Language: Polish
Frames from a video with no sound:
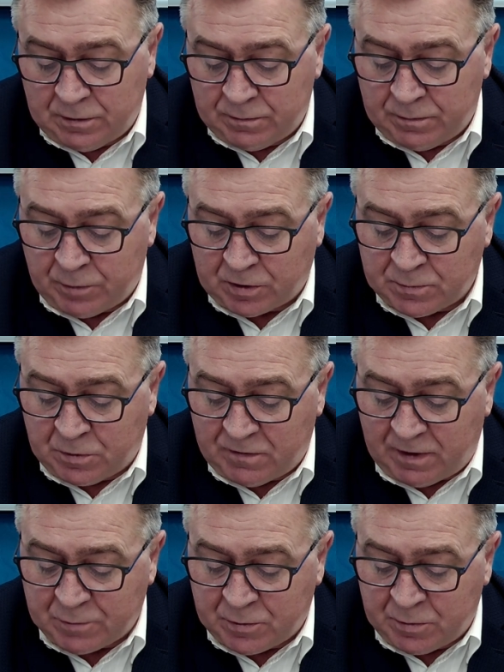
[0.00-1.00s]
e,
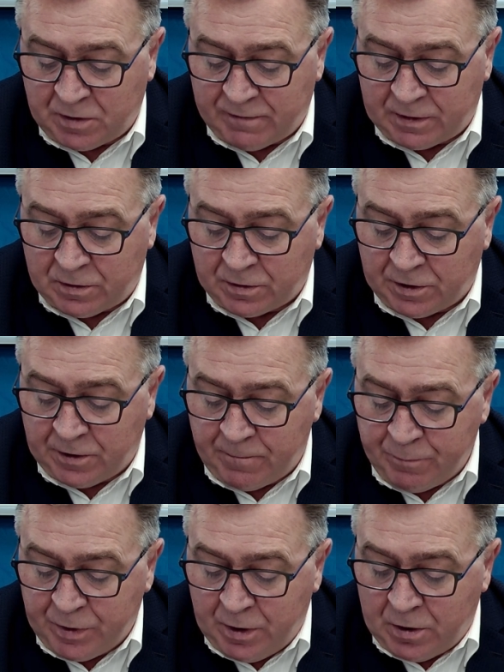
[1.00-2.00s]
rozbudowa, przebudowa drogi
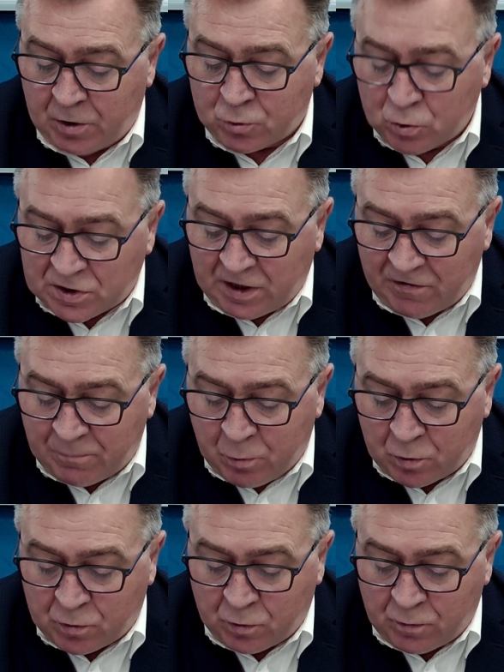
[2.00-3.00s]
Otuskiej w
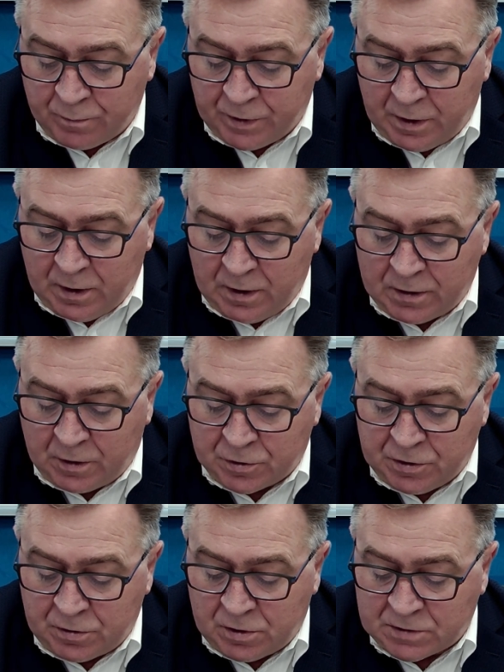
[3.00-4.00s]
Buku na
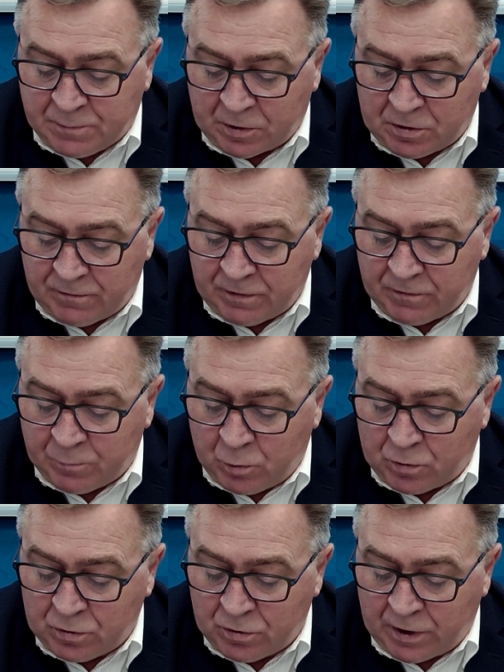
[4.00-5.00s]
odcinku od sportowej w
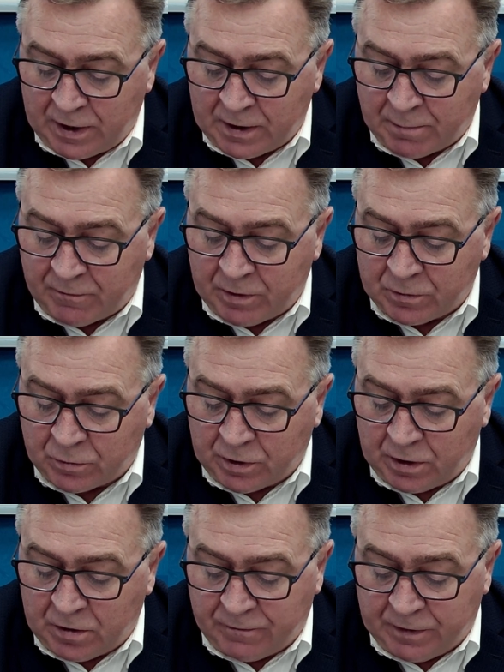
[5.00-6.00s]
Buku do Jana Pawła
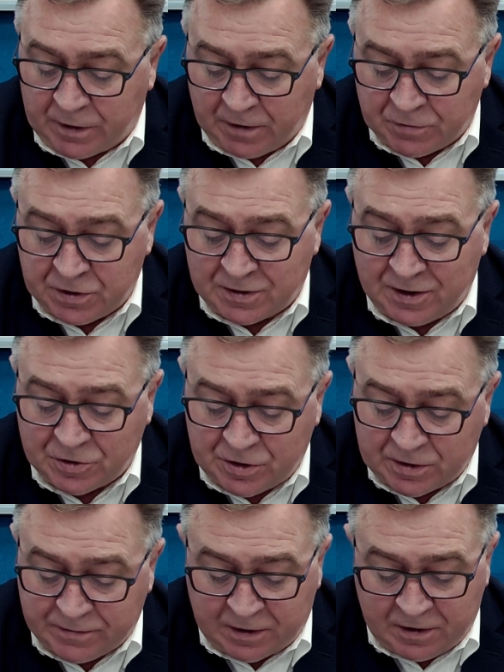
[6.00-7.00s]
II Wielkiej Wsi. Też
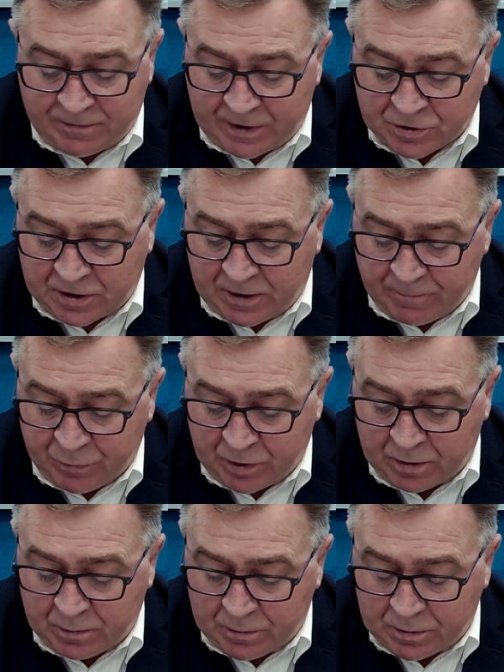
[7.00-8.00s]
niezwykle ważna e,
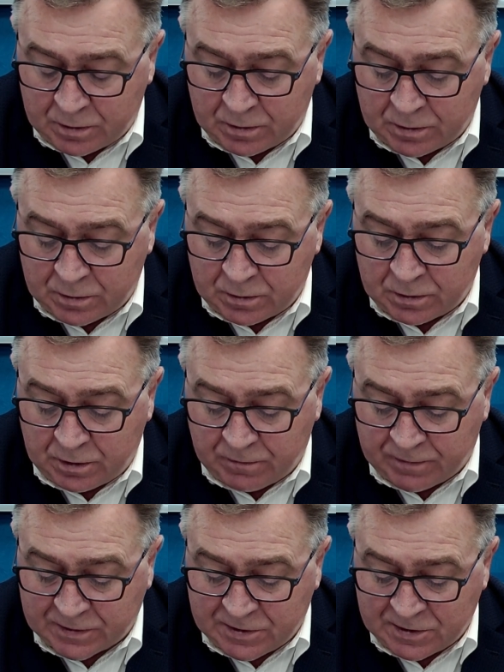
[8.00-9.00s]

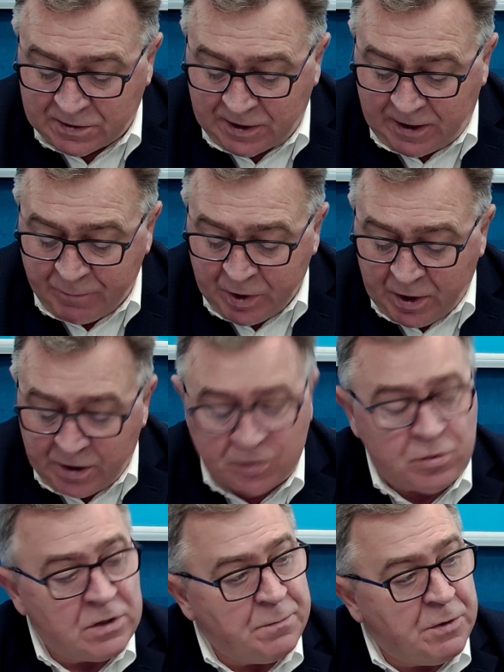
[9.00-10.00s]
inwestycja i
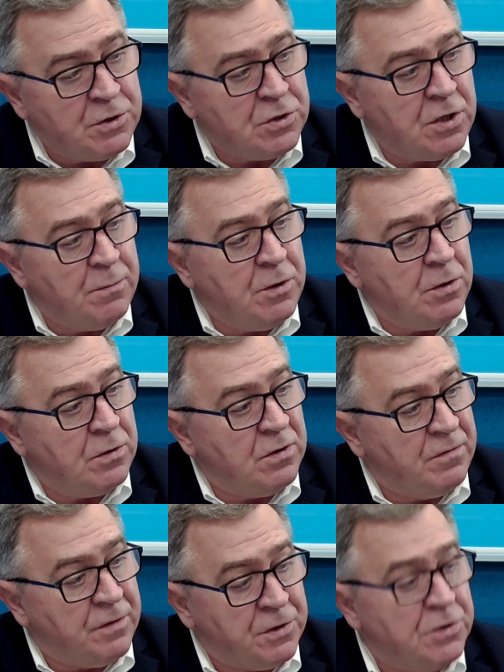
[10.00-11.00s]
to jest 4 miliony
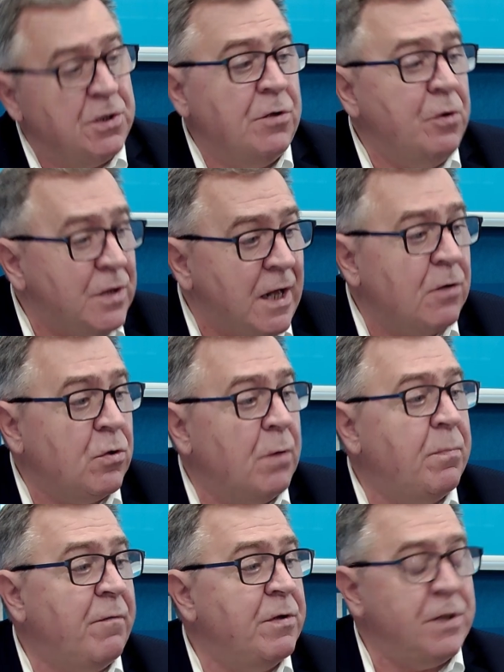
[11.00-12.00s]
200. No i tak, to
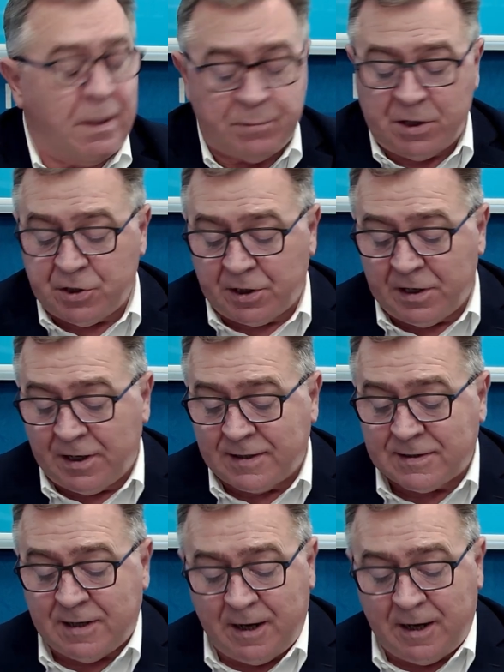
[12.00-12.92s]
tak powiedziałem, ta siekieracka.